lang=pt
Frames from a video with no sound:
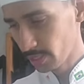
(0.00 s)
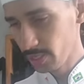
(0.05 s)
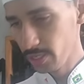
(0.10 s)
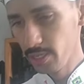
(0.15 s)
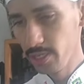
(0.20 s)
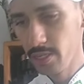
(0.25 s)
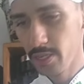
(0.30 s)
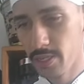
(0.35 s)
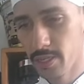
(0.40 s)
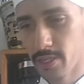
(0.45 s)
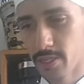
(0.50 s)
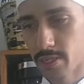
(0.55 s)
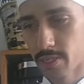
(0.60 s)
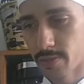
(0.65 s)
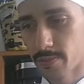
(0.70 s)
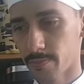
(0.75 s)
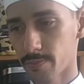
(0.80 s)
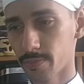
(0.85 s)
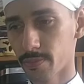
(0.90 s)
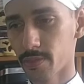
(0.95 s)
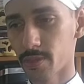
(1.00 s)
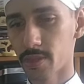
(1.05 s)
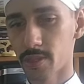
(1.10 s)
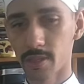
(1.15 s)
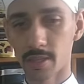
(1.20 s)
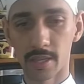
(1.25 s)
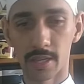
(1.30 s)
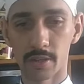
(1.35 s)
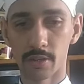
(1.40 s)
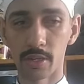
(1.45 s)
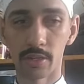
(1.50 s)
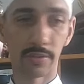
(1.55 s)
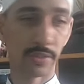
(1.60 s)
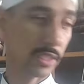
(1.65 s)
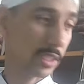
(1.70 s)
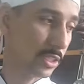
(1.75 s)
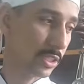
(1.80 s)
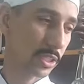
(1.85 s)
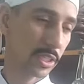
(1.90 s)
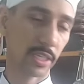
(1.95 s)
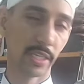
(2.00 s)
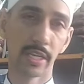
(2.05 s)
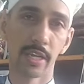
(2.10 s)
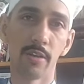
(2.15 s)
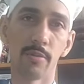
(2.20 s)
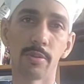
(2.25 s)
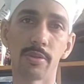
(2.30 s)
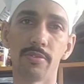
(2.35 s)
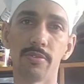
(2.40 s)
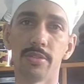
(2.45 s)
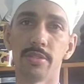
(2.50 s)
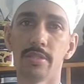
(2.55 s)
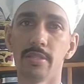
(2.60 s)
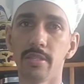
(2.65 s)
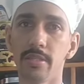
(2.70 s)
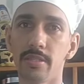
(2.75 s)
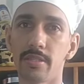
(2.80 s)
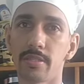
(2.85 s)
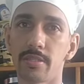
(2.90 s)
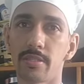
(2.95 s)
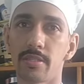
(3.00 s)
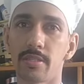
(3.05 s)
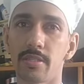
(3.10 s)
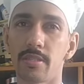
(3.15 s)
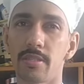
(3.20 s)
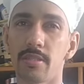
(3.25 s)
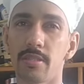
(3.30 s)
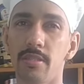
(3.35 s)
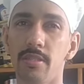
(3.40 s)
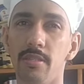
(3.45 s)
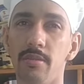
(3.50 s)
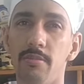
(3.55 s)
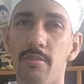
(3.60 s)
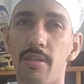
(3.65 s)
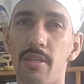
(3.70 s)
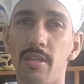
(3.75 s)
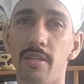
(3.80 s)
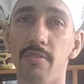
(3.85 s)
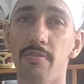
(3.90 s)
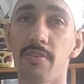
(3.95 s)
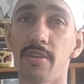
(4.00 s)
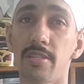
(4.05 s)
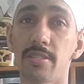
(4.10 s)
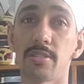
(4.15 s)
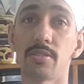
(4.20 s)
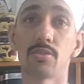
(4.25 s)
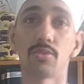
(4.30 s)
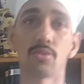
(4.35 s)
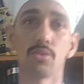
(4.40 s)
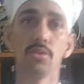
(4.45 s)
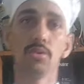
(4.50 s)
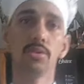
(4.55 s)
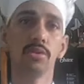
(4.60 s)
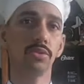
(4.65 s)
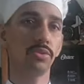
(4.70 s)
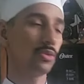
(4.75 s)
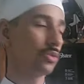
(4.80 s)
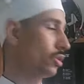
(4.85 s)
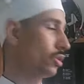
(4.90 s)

E Agora eu vou dar uma dica legal para vocês. Para que faz sonho,